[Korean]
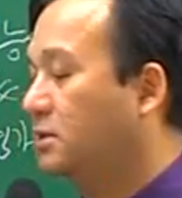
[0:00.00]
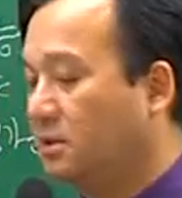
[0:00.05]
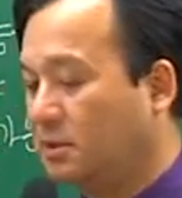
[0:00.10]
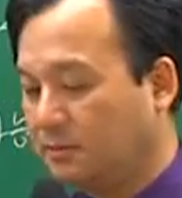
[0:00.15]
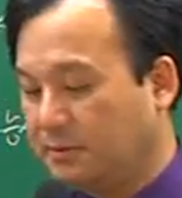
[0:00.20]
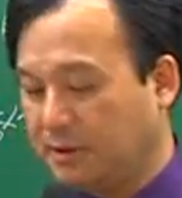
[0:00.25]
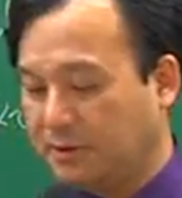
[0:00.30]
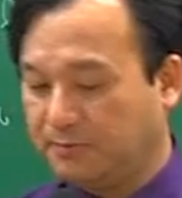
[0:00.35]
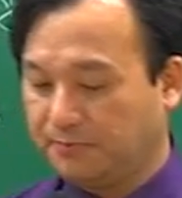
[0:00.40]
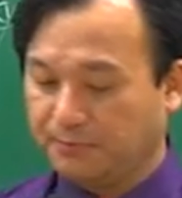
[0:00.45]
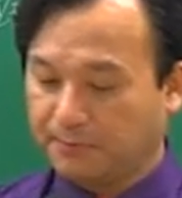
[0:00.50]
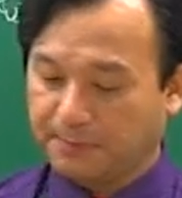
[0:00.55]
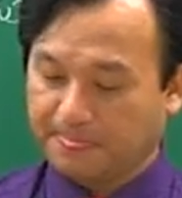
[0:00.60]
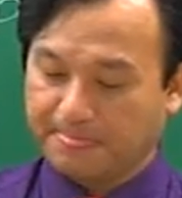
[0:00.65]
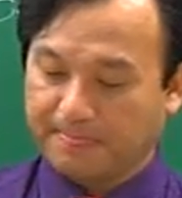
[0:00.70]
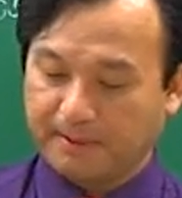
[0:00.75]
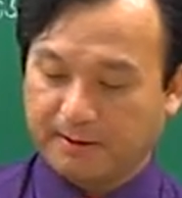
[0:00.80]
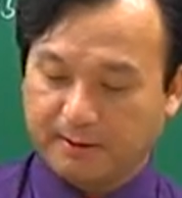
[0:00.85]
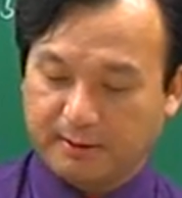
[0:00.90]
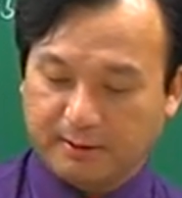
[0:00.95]
다음에
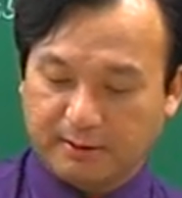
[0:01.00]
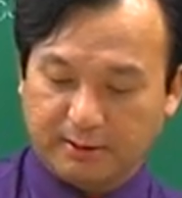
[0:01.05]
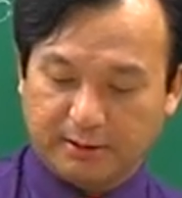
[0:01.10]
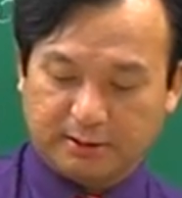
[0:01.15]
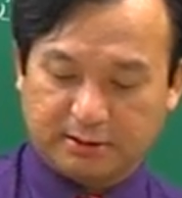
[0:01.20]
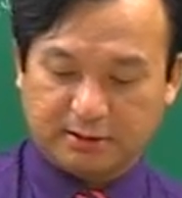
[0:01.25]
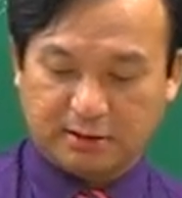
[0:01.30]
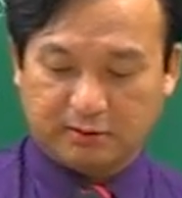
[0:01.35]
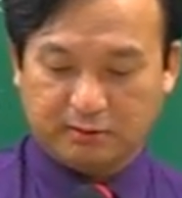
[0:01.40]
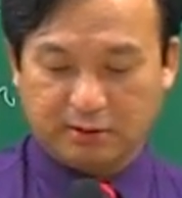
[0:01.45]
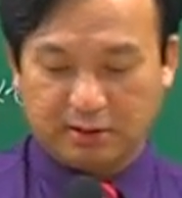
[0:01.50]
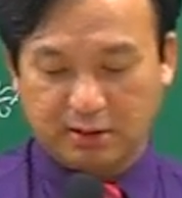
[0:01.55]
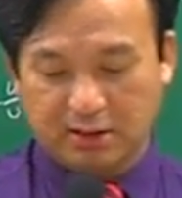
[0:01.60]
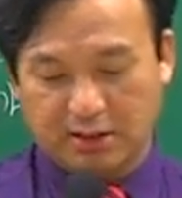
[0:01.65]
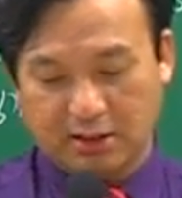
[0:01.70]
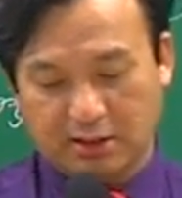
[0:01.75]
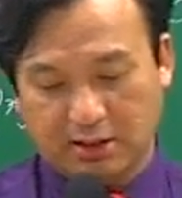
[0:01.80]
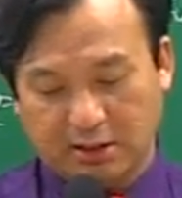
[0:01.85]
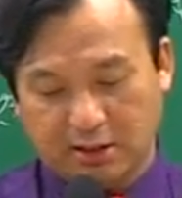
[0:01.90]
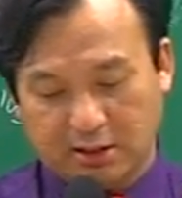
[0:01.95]
자 우리가